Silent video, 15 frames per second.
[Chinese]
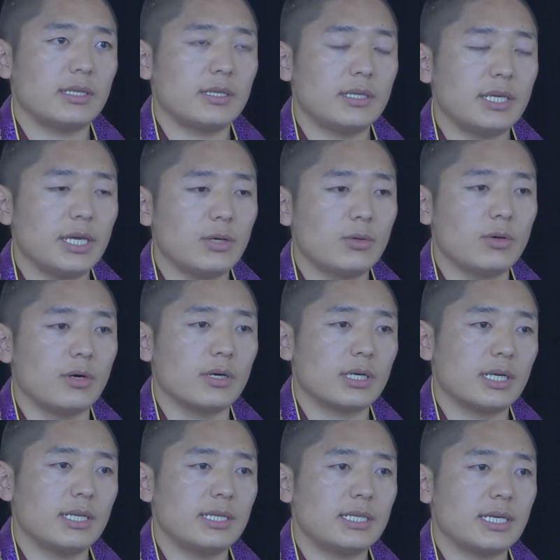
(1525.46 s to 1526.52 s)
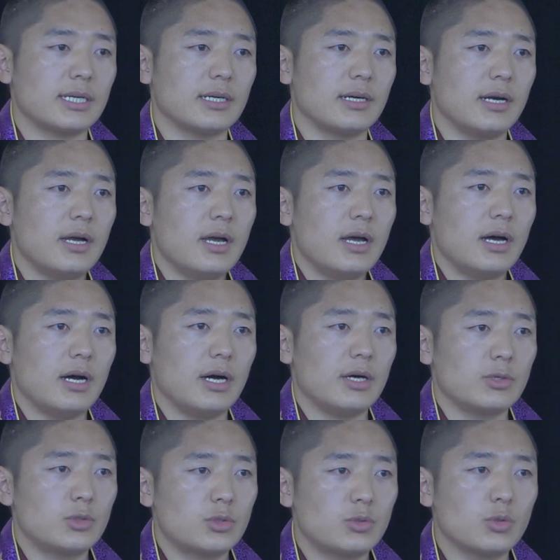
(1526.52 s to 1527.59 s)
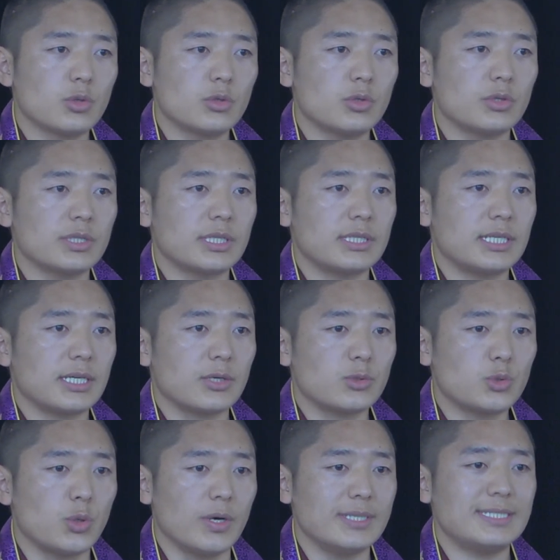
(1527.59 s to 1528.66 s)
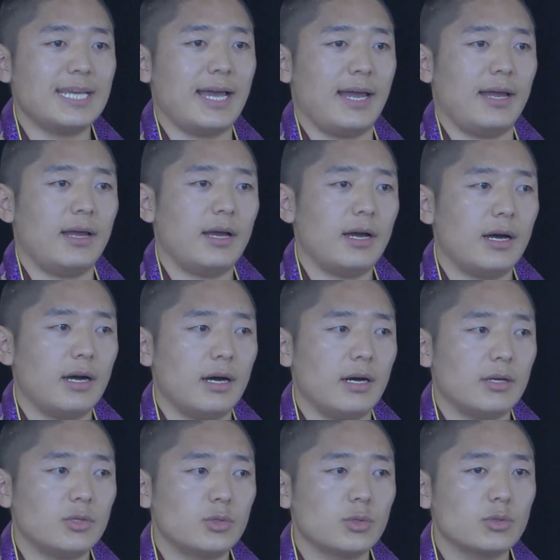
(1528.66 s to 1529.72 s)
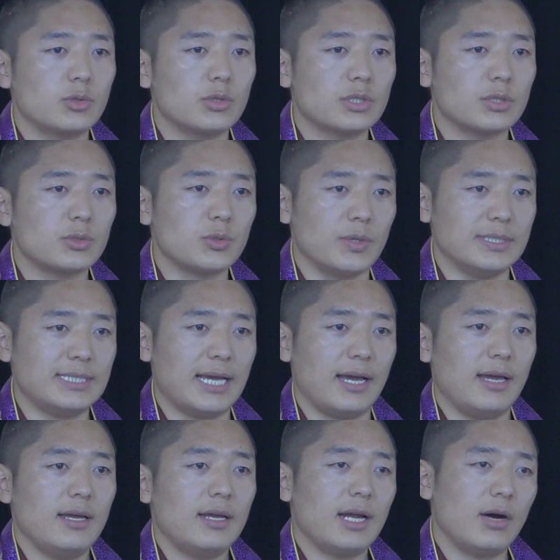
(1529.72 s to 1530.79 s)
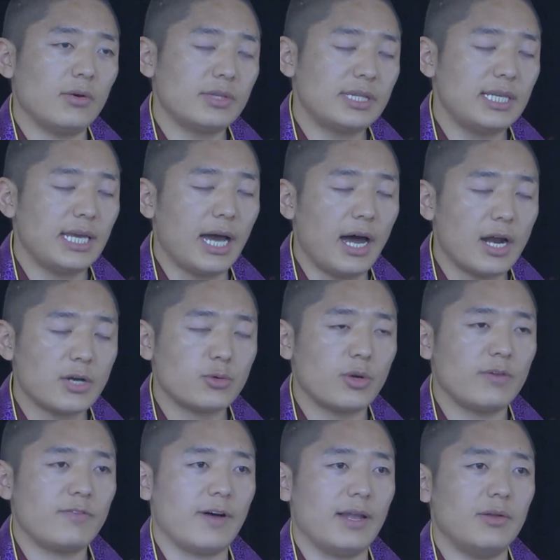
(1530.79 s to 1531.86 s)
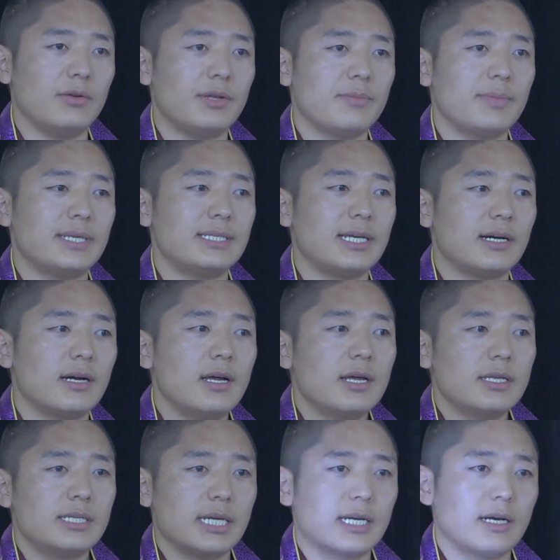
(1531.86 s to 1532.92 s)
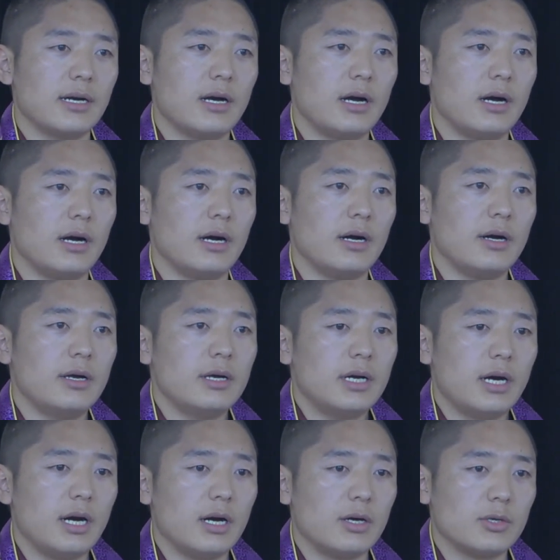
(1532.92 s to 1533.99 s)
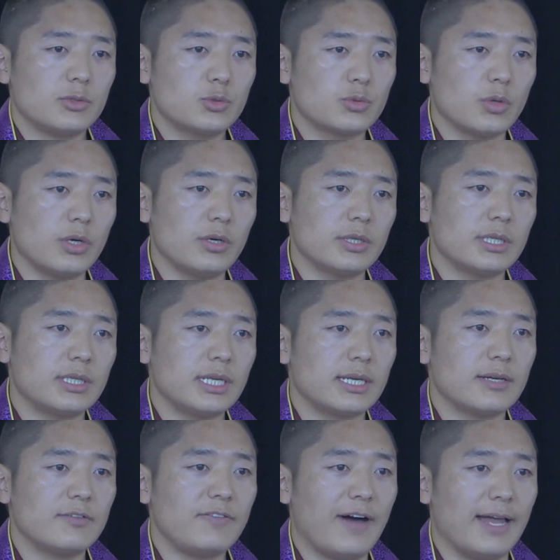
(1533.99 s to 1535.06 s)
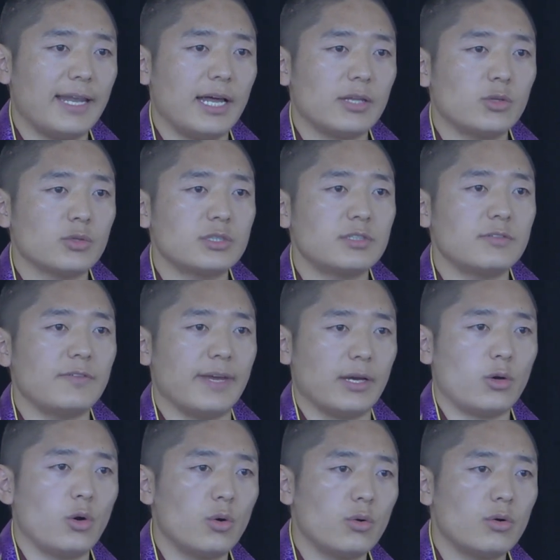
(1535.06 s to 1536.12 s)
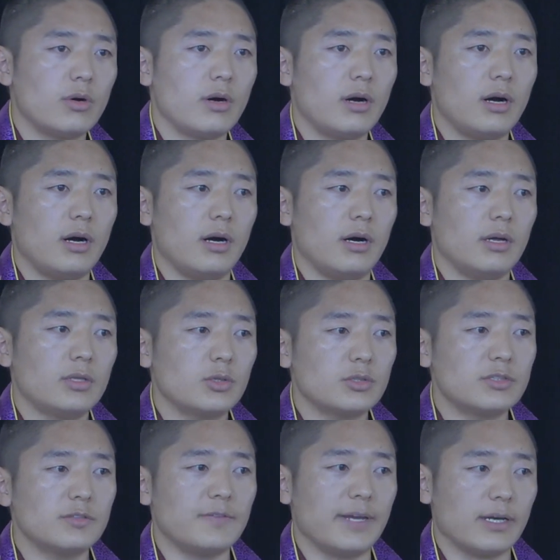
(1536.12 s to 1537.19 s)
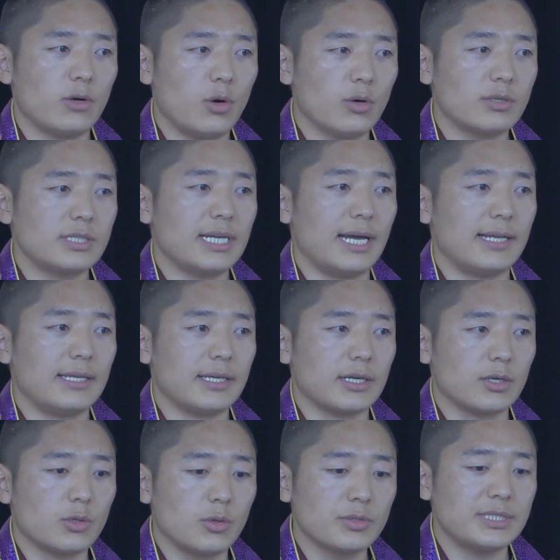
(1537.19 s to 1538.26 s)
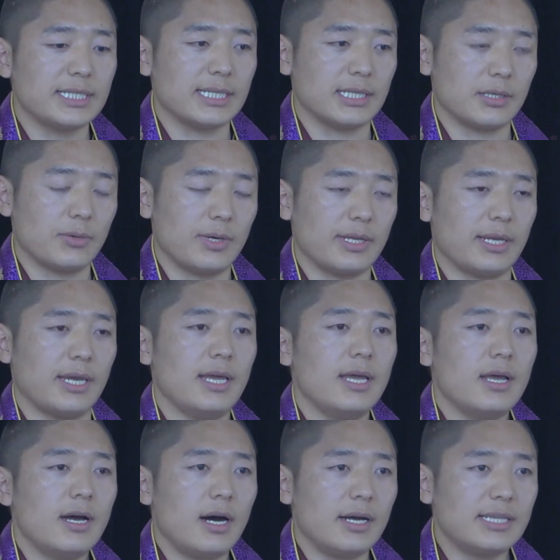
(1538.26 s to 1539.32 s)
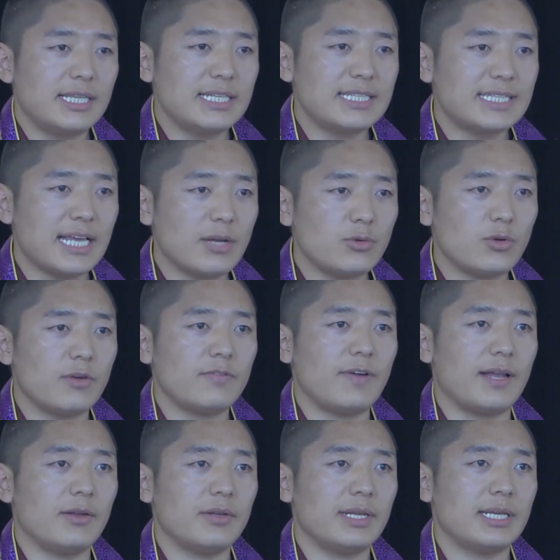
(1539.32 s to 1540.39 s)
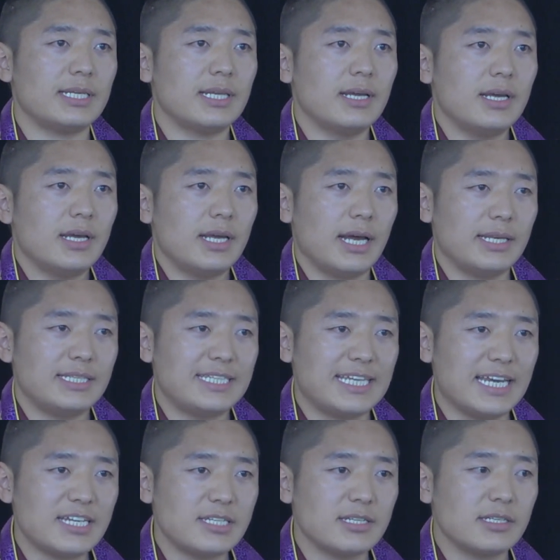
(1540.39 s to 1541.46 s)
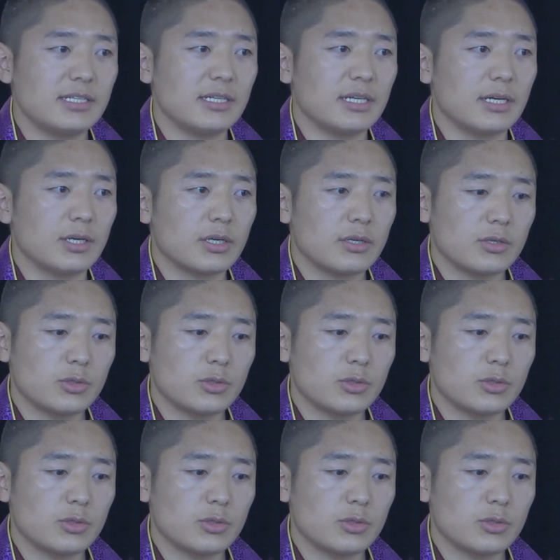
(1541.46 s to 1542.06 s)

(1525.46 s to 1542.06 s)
因果跟这个呃中中的这个存在啊，中中的存在，然后第二转法论里面讲这个呃呃所有的这个法呢都是为空啊，都是为空这样的一个空性的观念啊，第三转法论呢来解释这个。